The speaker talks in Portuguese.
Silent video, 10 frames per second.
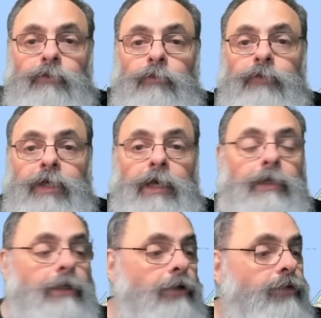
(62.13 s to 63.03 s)
Vamos ver o que, que
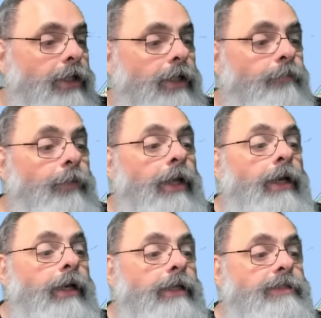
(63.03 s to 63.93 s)
teve aqui.
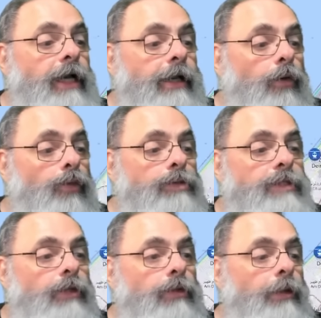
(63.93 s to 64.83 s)
Israel
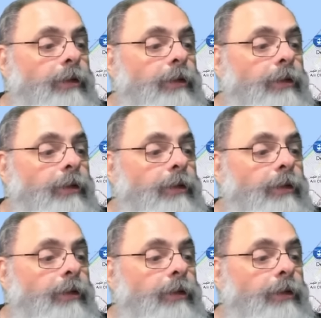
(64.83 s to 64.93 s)
conseguiu também